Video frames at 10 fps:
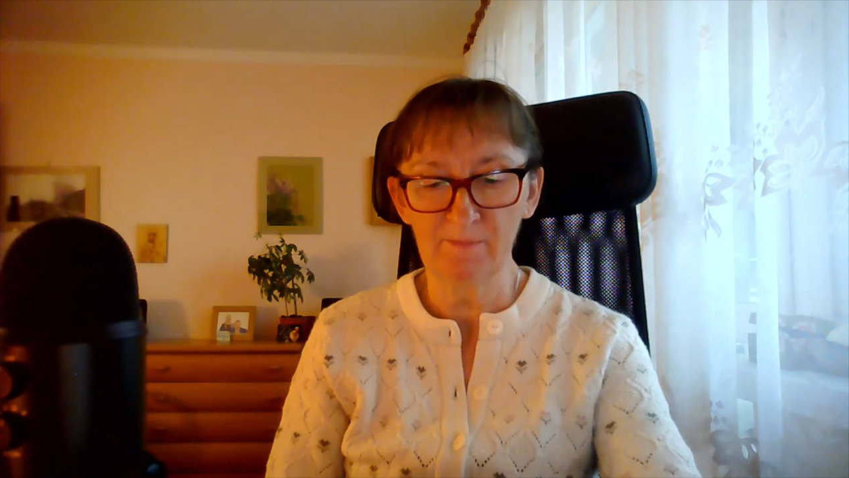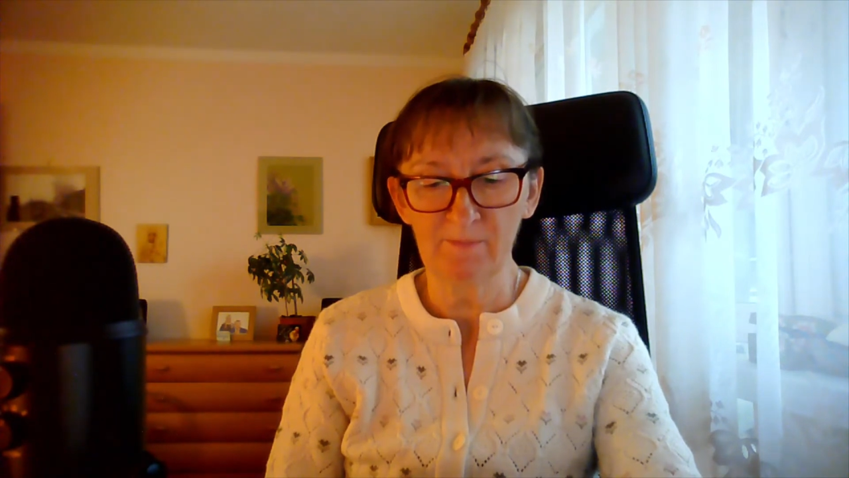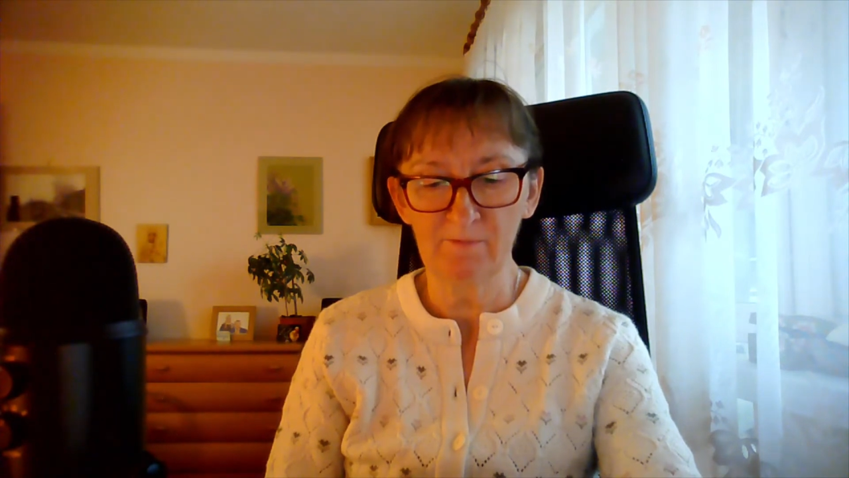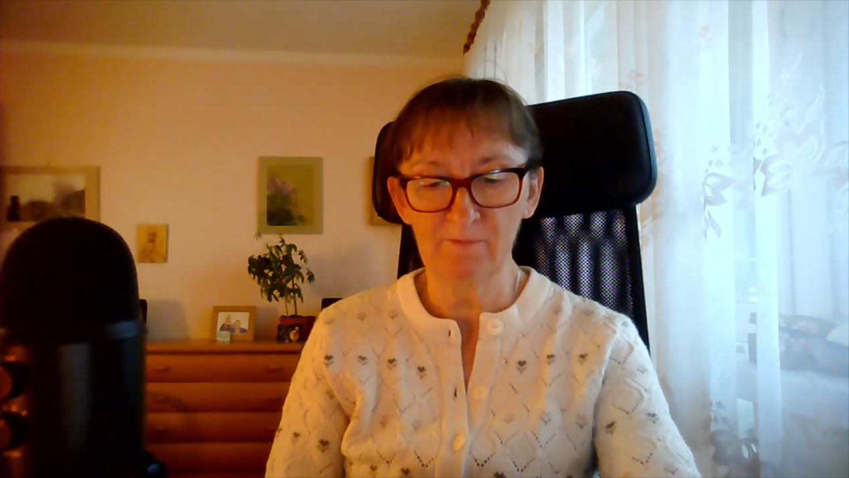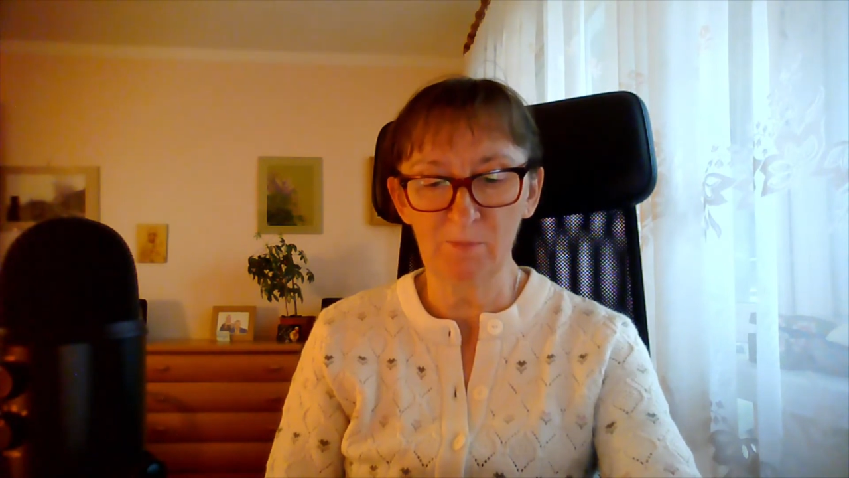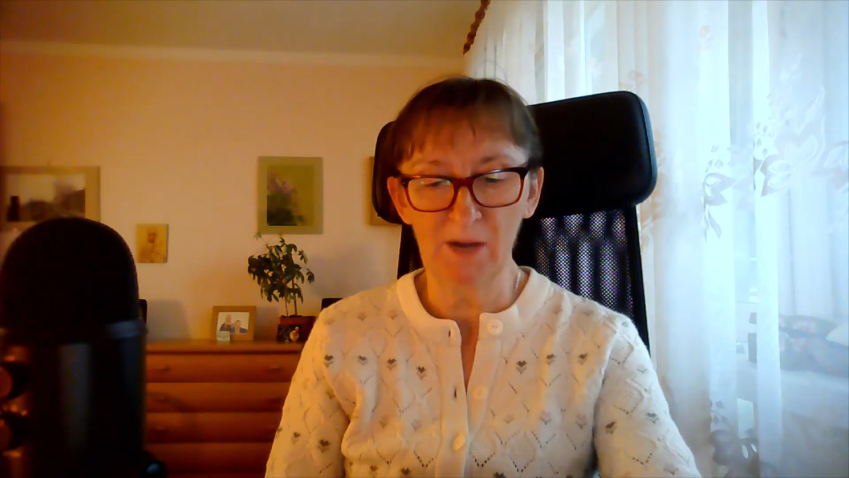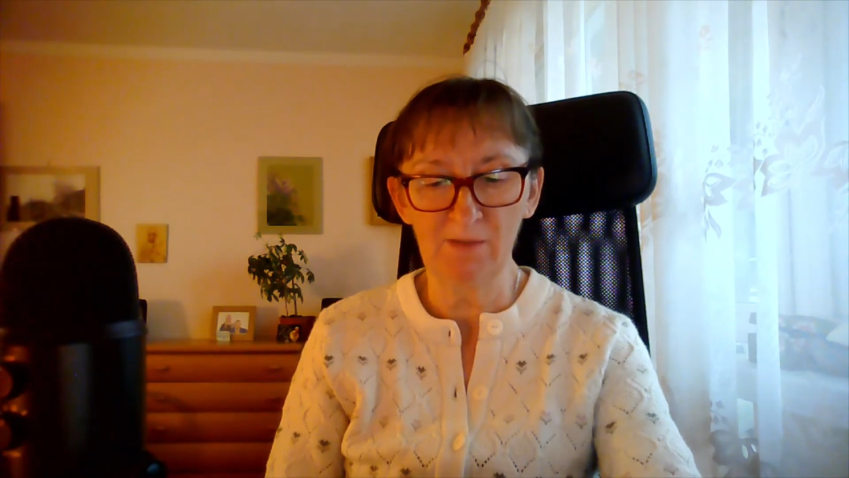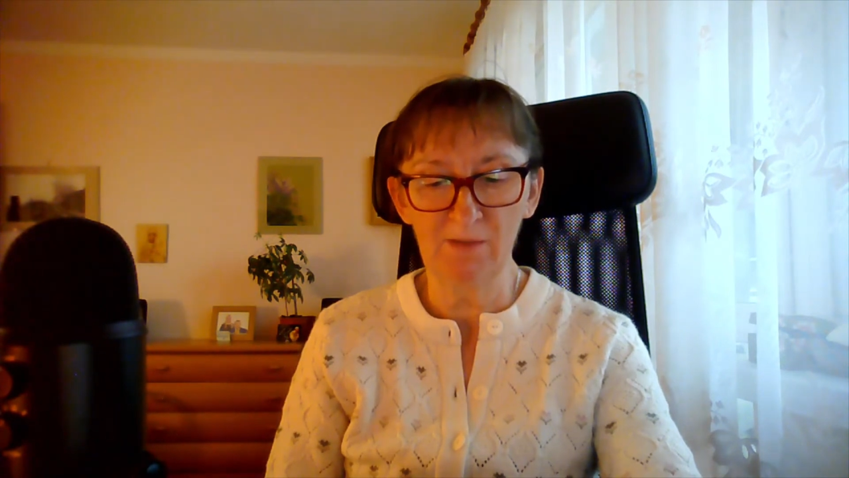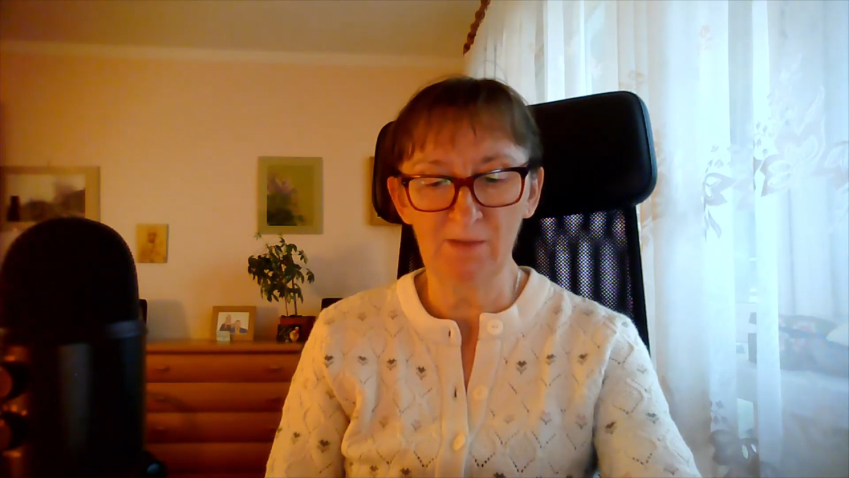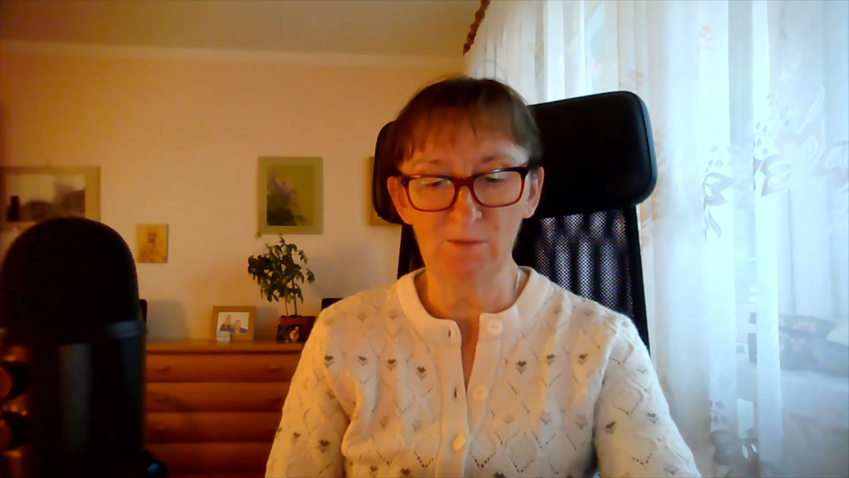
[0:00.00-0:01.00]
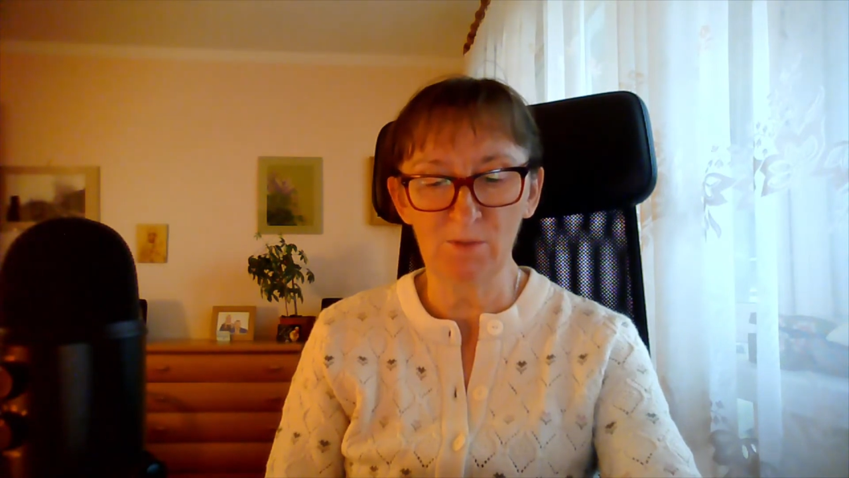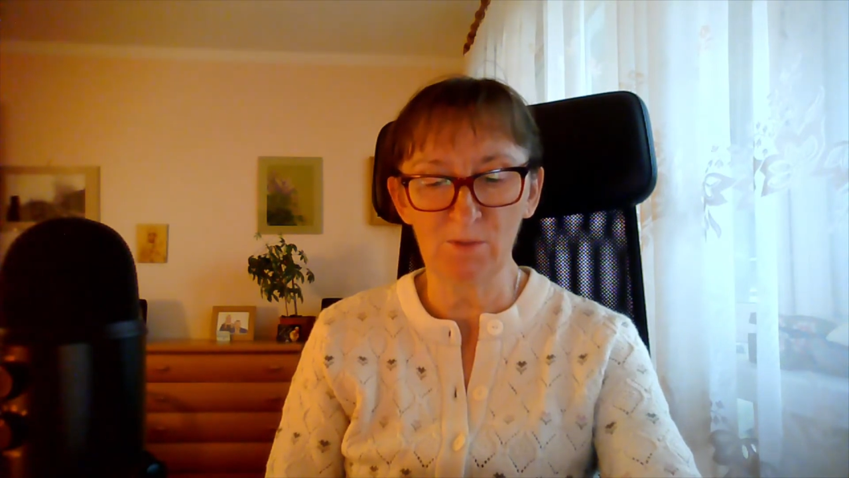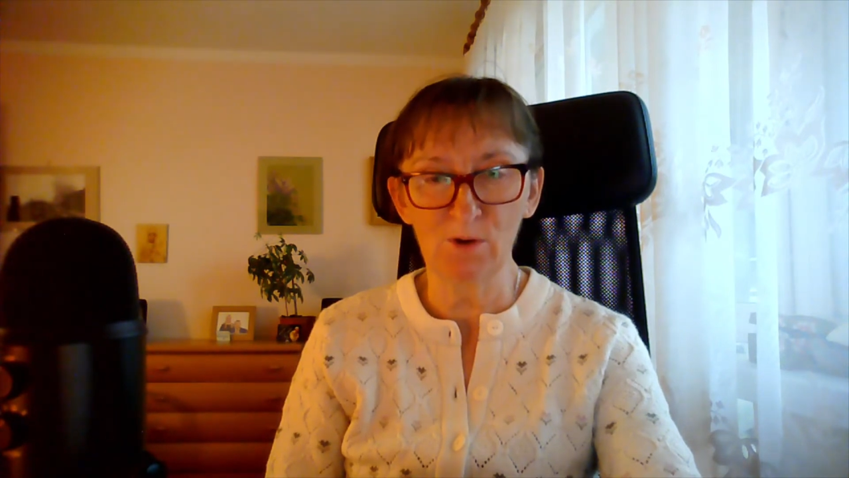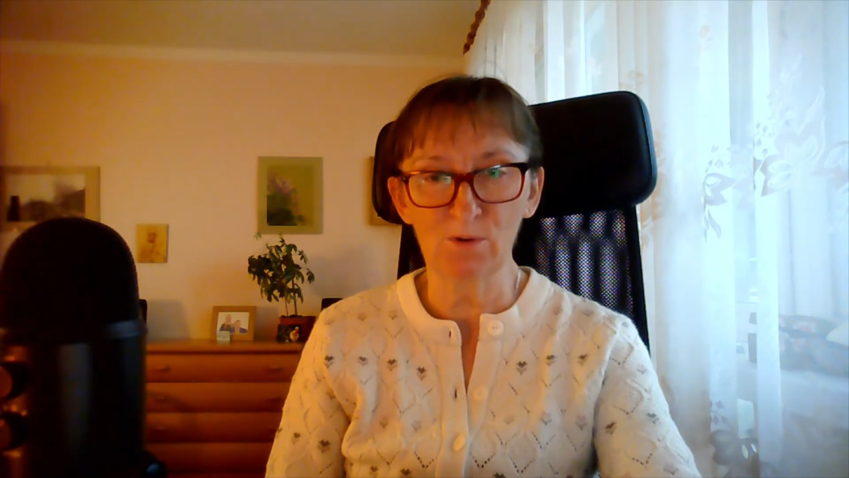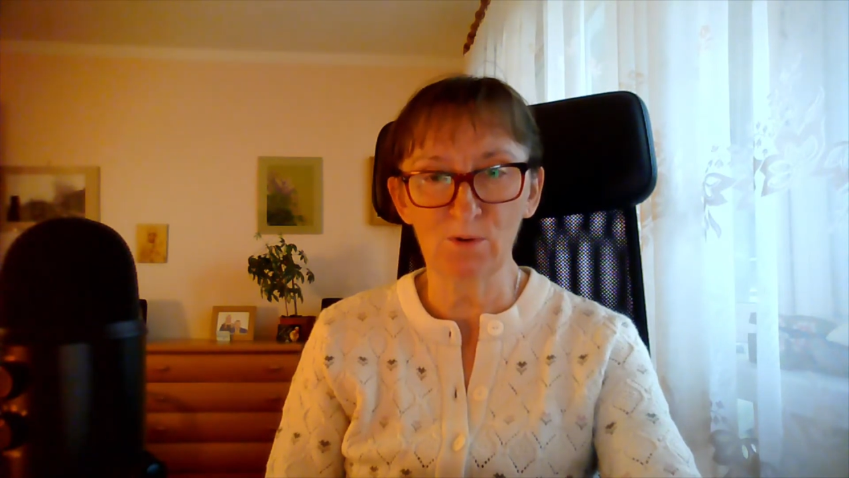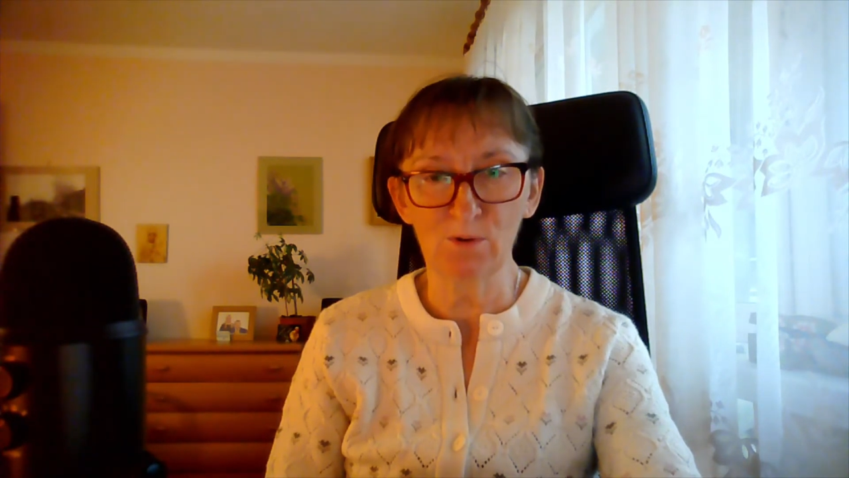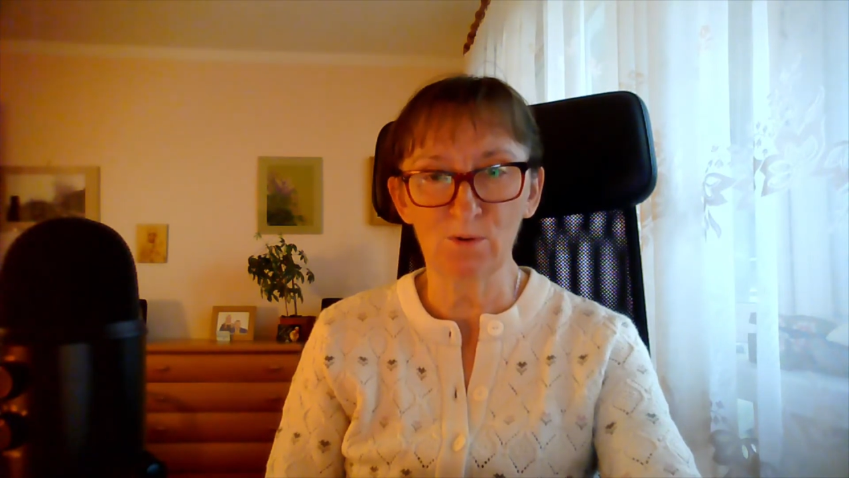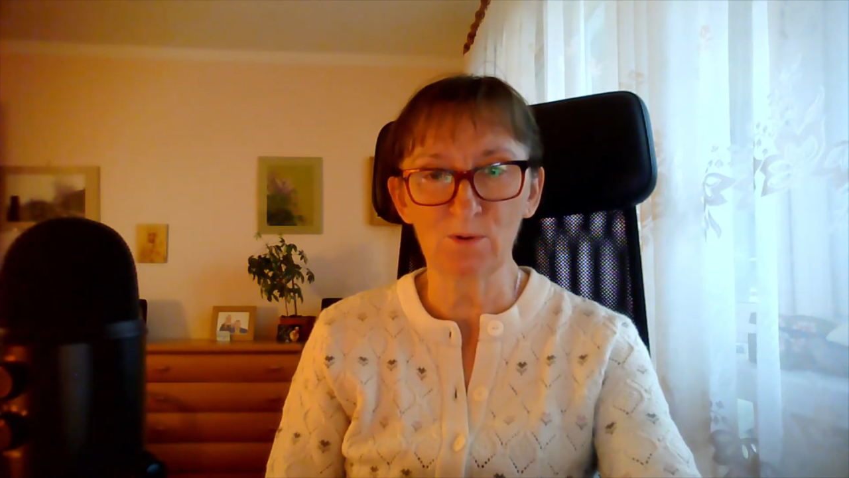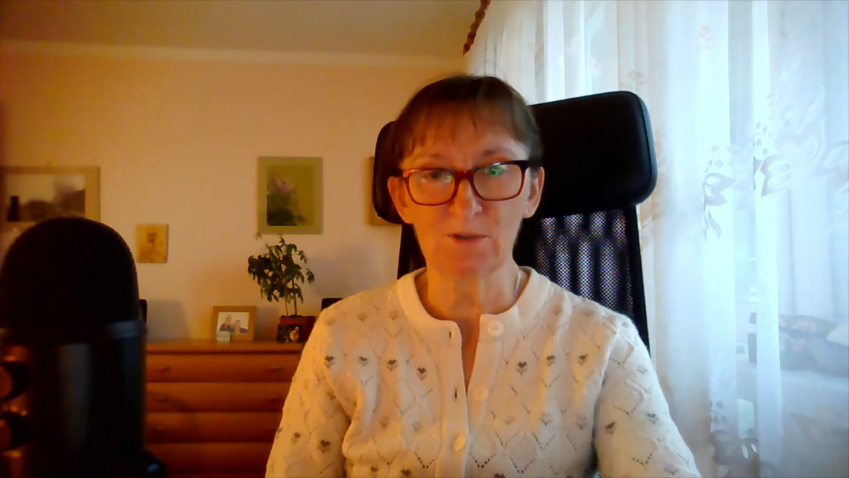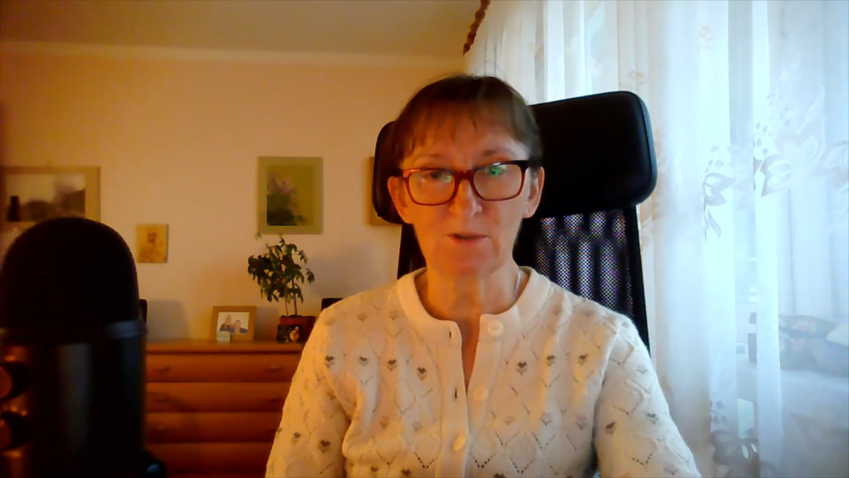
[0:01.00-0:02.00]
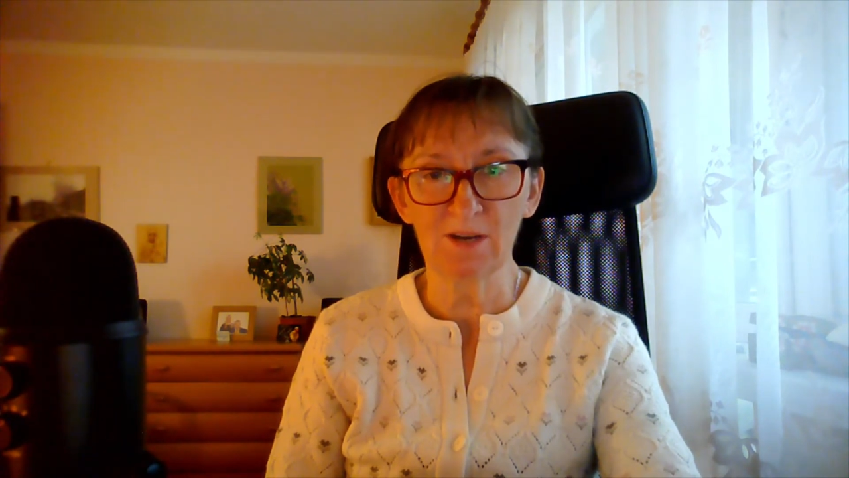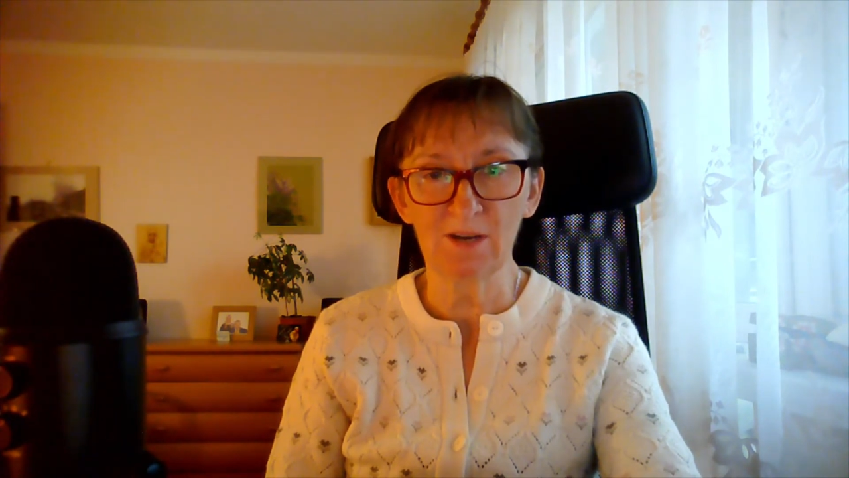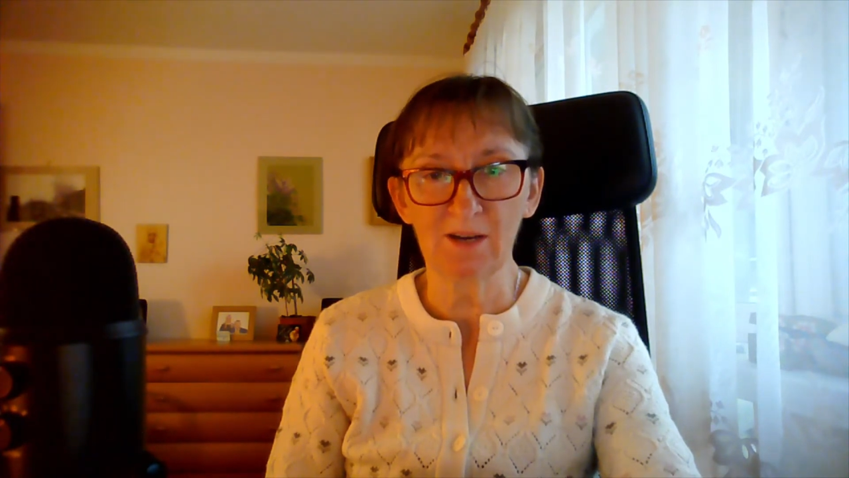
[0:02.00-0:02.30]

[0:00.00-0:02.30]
W prawym rogu lustra